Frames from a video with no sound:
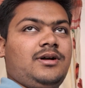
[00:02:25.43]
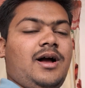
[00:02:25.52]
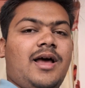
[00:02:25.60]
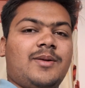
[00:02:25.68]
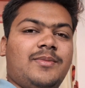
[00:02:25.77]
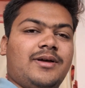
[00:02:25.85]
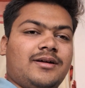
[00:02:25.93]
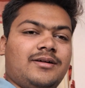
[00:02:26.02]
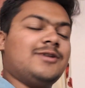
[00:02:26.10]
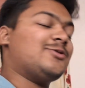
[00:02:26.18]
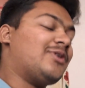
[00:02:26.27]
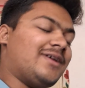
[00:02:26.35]
कार में
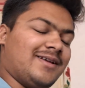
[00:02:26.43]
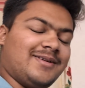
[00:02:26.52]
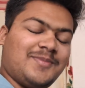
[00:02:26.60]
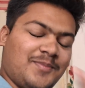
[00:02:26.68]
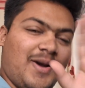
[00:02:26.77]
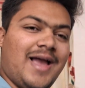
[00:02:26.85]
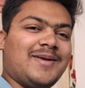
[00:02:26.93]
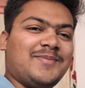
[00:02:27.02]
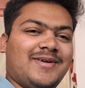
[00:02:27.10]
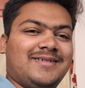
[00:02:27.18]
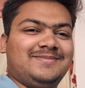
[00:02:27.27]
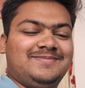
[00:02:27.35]
सॉरी बाइक
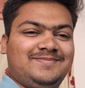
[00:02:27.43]
में